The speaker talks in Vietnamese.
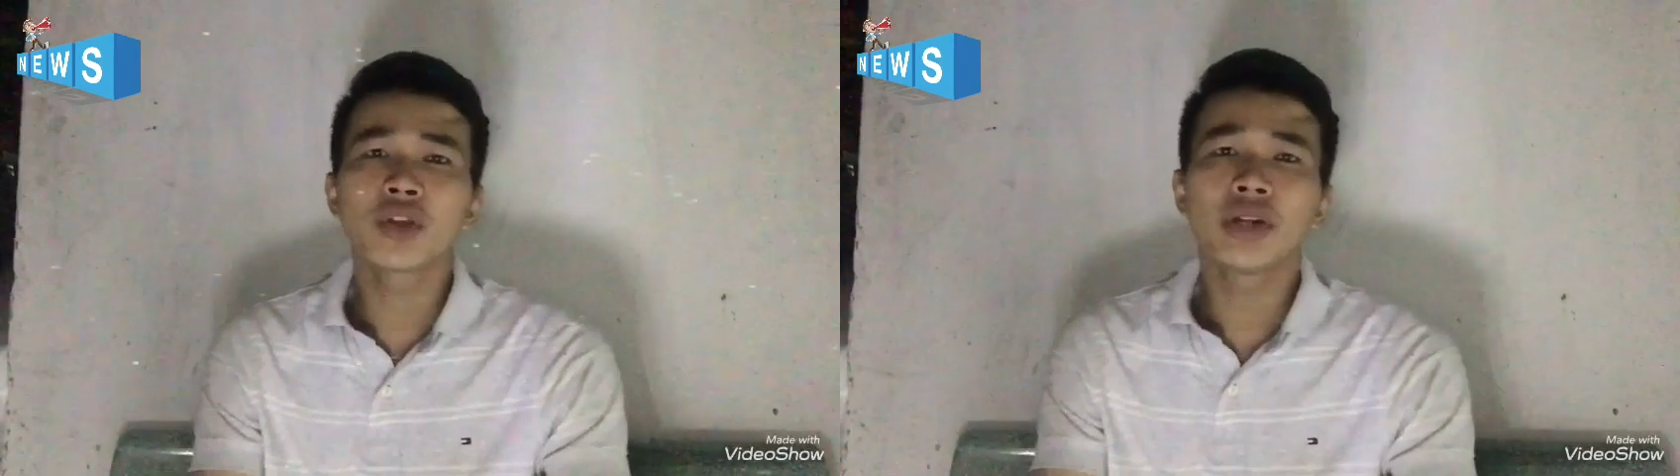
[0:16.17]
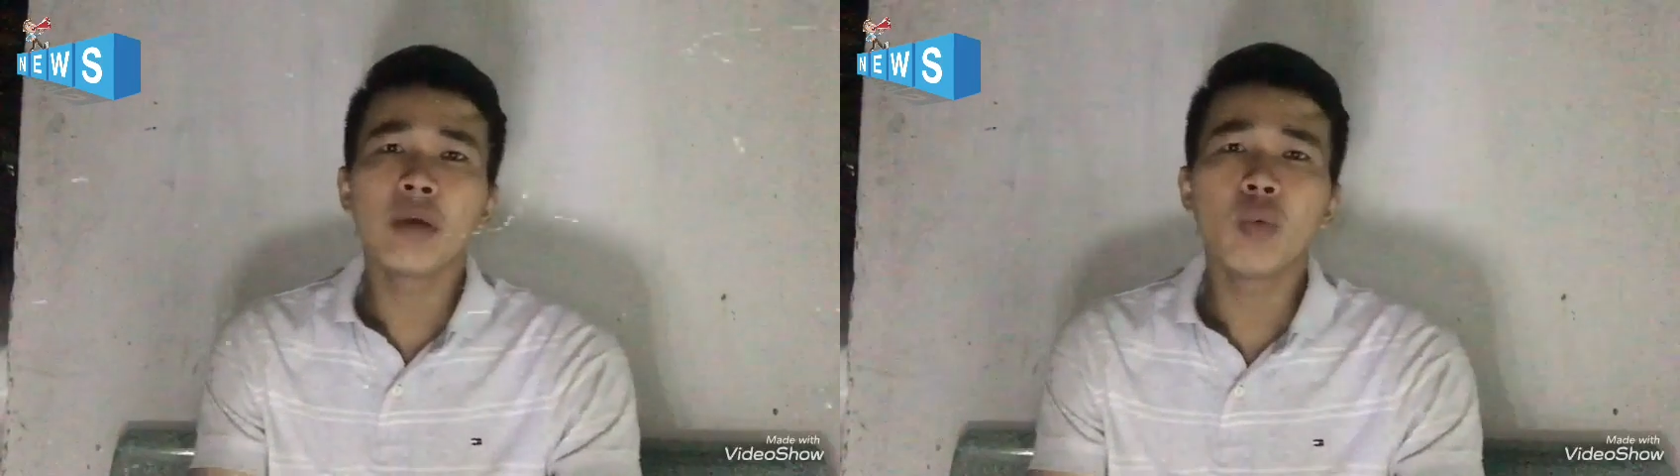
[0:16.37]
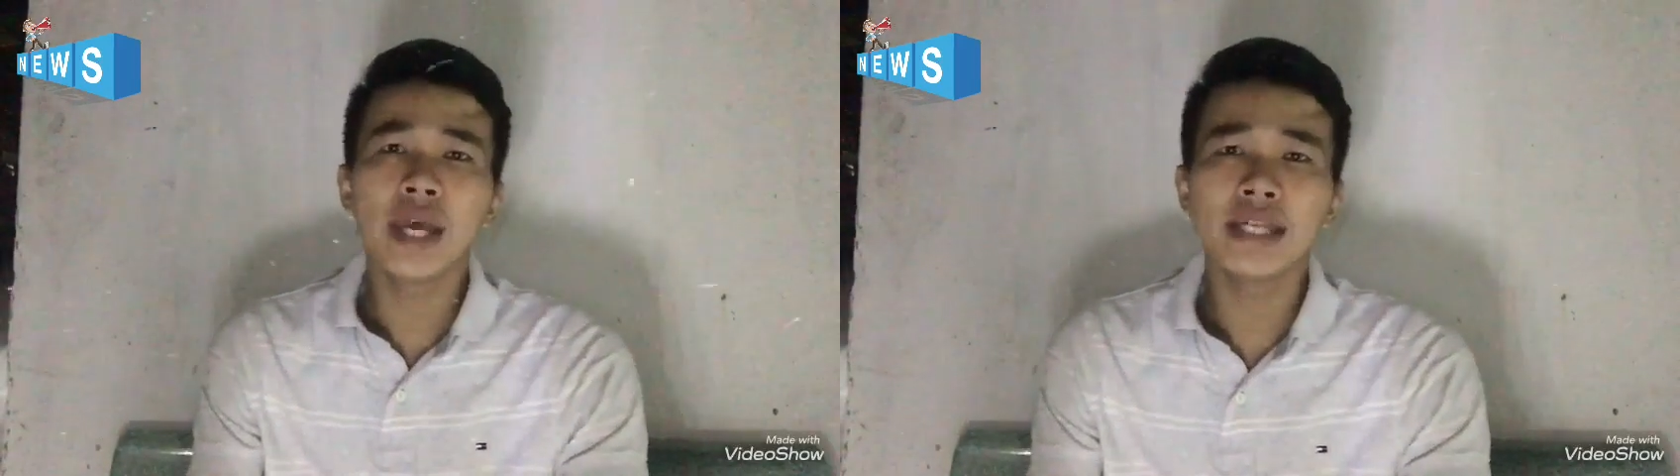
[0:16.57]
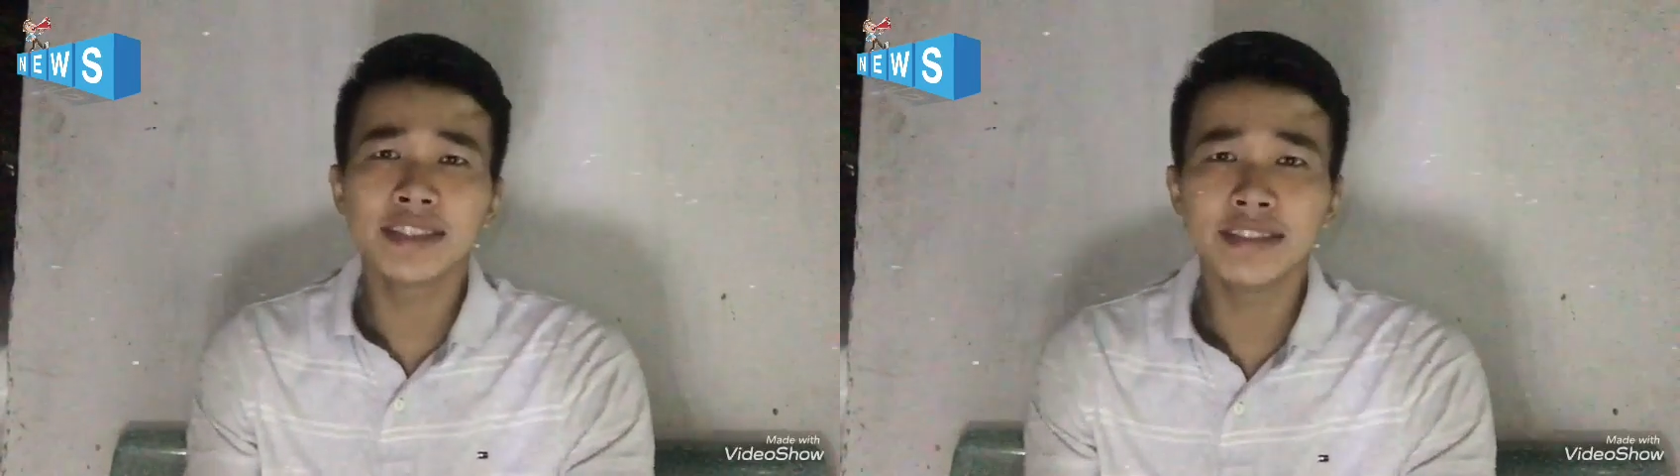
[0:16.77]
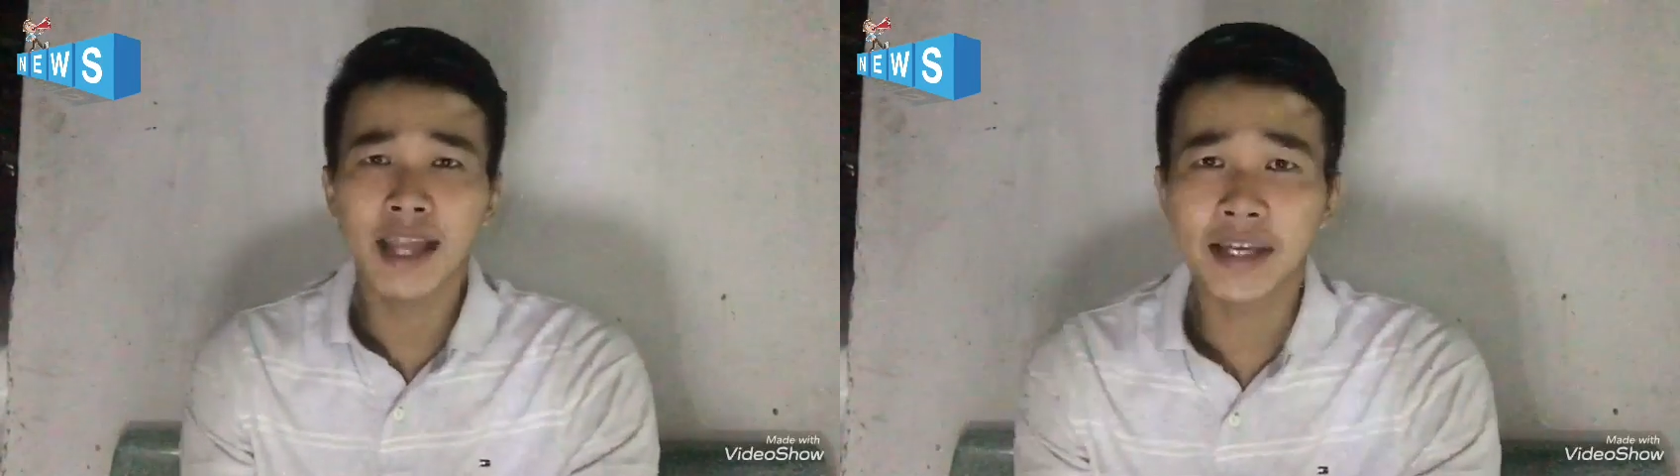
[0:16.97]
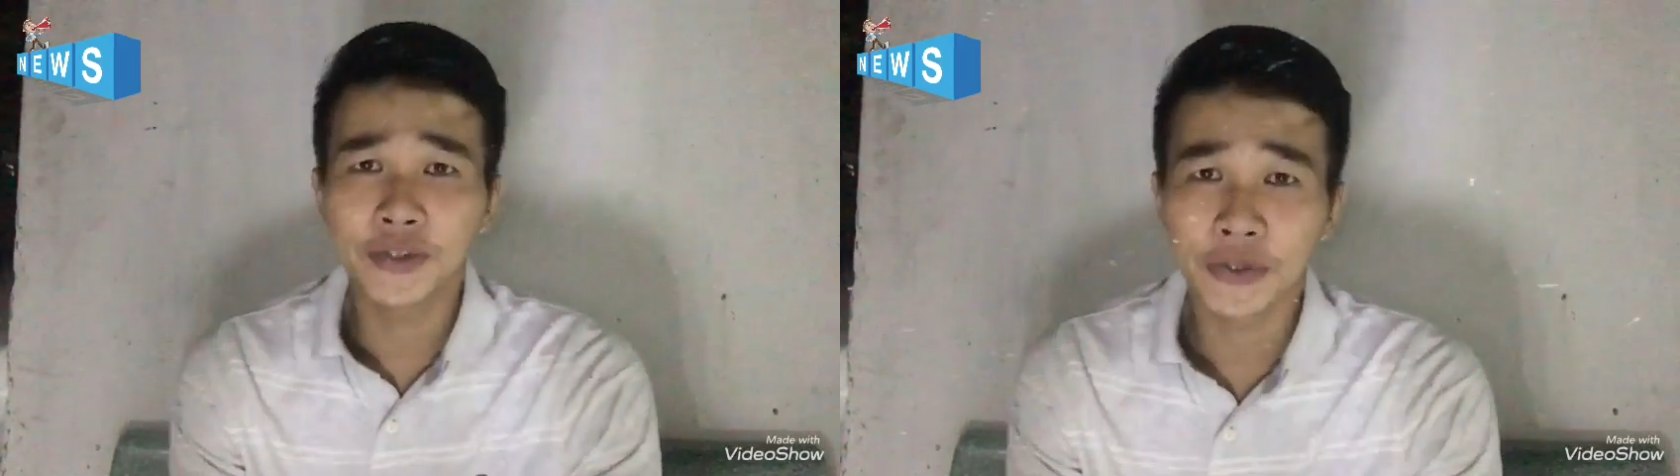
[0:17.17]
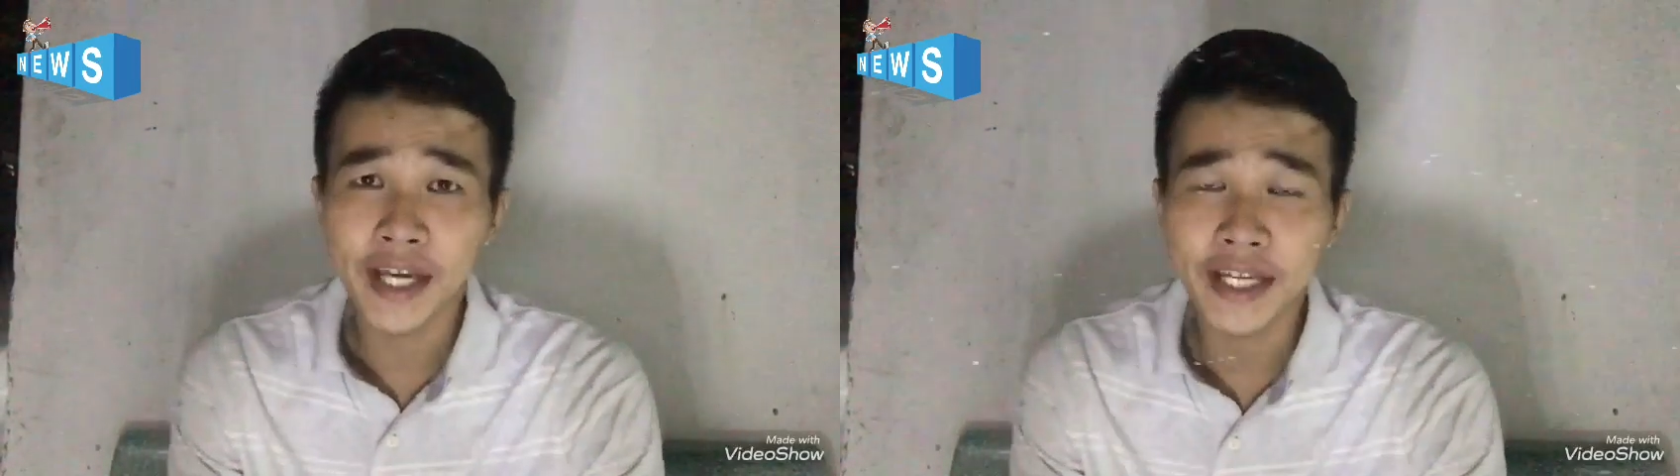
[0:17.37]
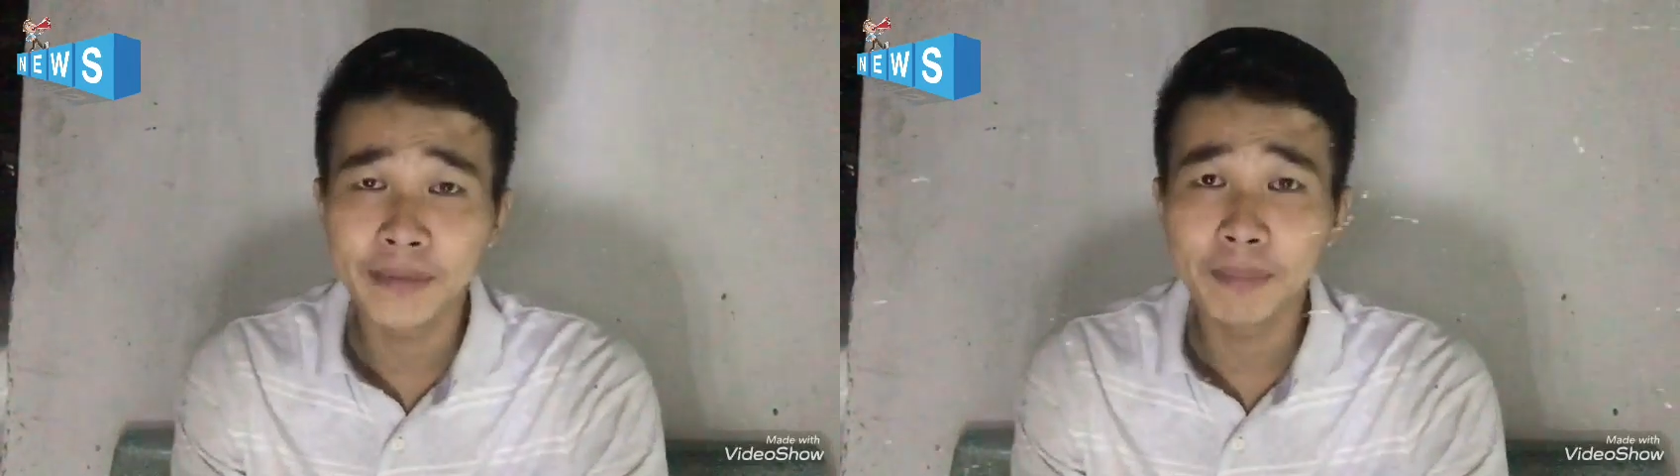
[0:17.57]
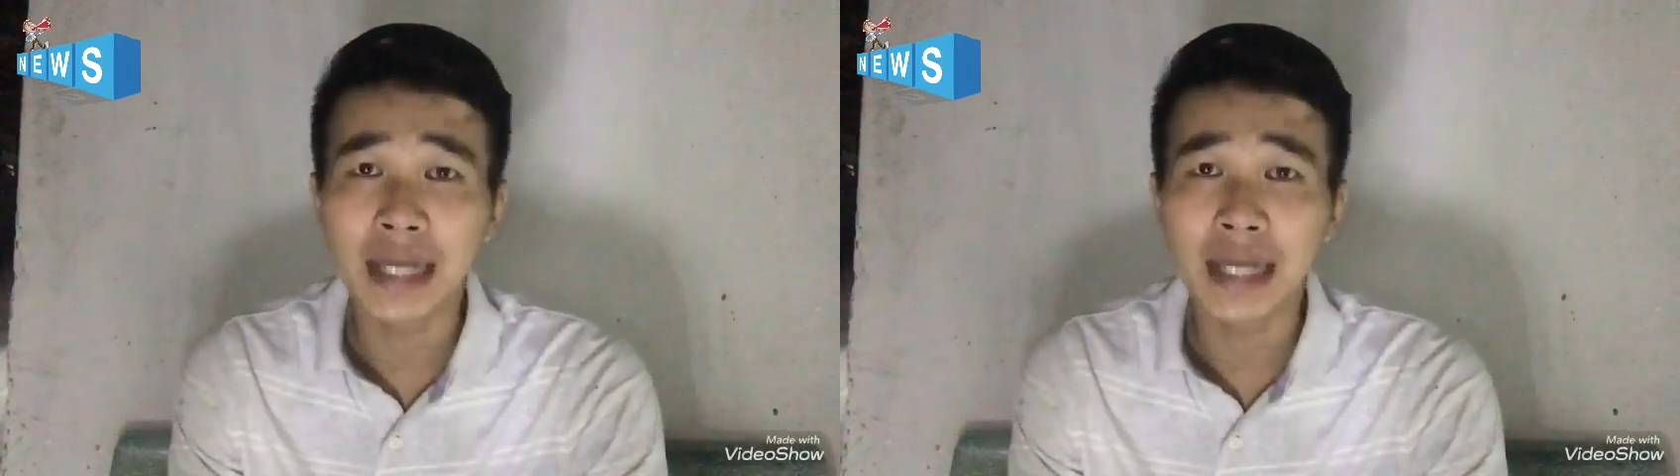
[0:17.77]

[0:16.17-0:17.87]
tôi đã quay trở lại rồi đây.